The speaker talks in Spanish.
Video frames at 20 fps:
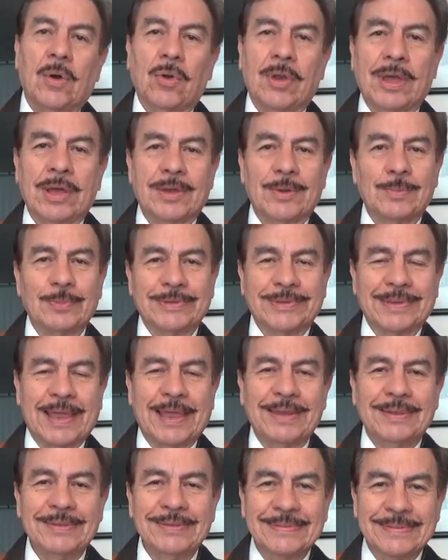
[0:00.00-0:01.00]
Hola, ¿cómo
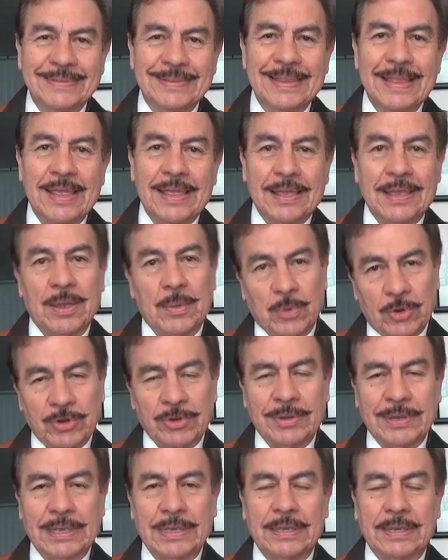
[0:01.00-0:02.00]
están? Qué
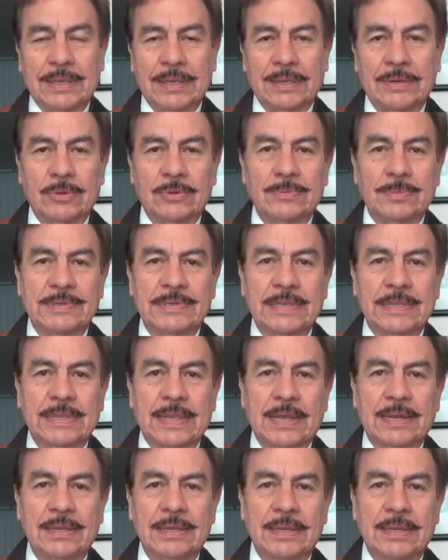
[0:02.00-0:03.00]
bueno que nos
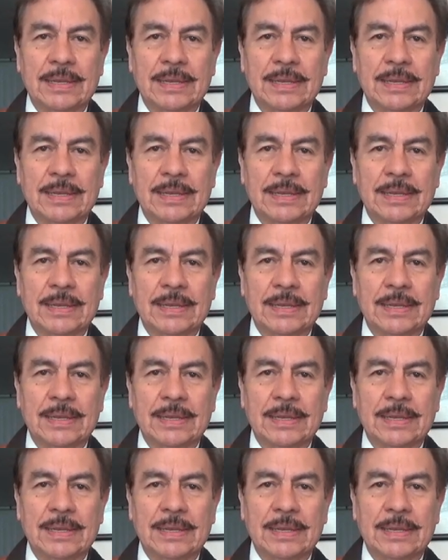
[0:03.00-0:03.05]
visitan